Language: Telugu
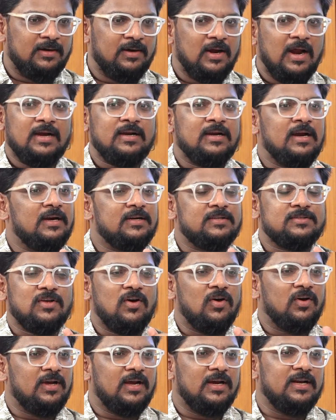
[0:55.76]
నాట్ నాట్
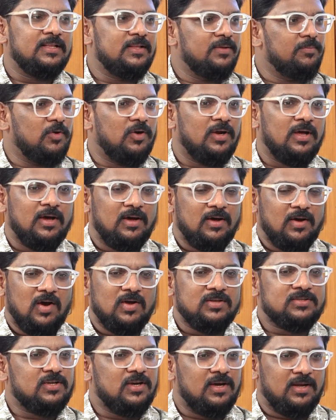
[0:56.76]
సాంగ్ అనేది మన
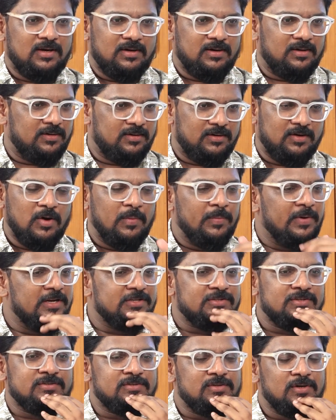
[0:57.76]
ఆస్కార్
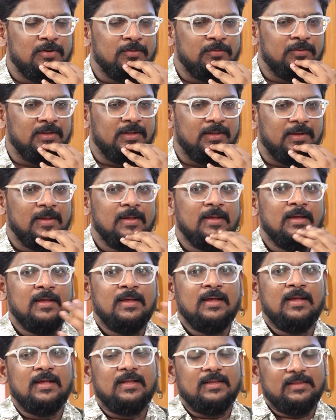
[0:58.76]
నామినేషన్స్లో ఉంది
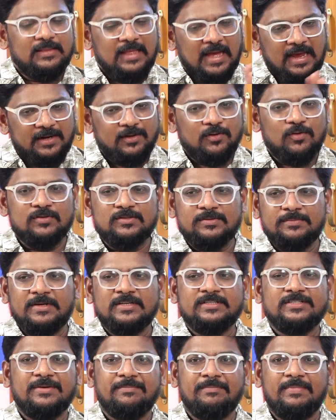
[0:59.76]
hmm. దానికోసం
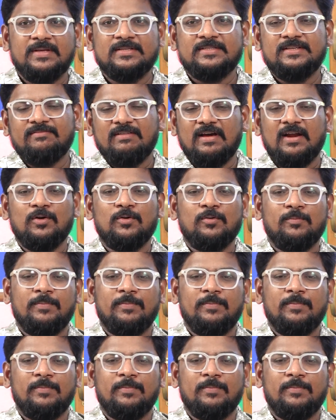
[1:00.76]
అని చెప్పేసి వాళ్ళు